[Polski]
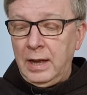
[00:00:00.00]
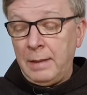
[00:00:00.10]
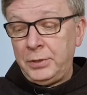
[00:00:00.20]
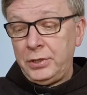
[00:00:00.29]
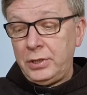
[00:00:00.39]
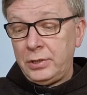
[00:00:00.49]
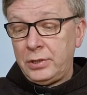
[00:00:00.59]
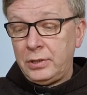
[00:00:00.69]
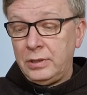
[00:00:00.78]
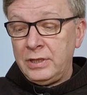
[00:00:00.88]
A
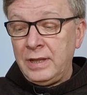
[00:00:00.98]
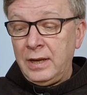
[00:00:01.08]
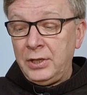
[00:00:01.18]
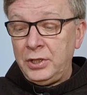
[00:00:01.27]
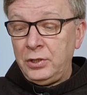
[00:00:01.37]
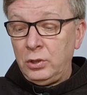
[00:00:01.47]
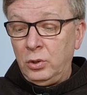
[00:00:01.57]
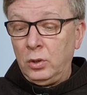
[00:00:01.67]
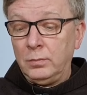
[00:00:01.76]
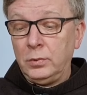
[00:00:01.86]
przecież znalezienie
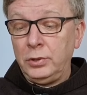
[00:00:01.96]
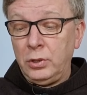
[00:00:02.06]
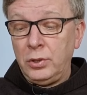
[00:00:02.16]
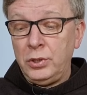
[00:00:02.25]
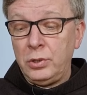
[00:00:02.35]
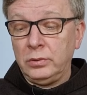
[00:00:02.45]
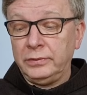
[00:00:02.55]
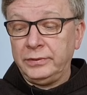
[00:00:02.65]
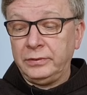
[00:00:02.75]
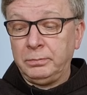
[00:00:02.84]
domu i
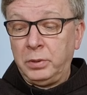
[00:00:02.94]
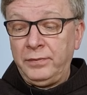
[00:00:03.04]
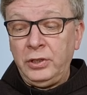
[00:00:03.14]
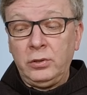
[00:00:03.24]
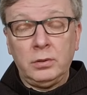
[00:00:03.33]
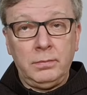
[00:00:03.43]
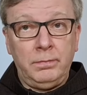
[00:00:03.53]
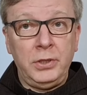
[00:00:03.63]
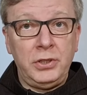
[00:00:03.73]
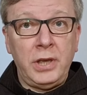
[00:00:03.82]
rodziców powinno
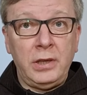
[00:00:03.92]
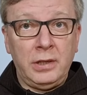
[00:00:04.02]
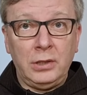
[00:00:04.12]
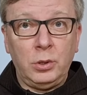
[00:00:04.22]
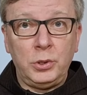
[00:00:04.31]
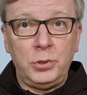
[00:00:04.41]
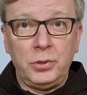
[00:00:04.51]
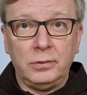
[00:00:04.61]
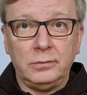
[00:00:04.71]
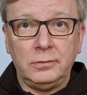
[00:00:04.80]
być jej
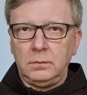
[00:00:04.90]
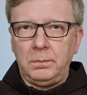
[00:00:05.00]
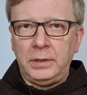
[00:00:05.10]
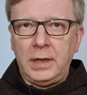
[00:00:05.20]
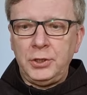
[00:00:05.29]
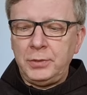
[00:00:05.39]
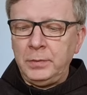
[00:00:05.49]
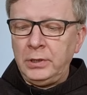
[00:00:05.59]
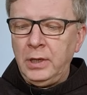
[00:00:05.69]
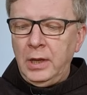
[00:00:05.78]
radością.
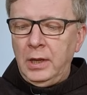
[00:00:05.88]
Pytaliśmy,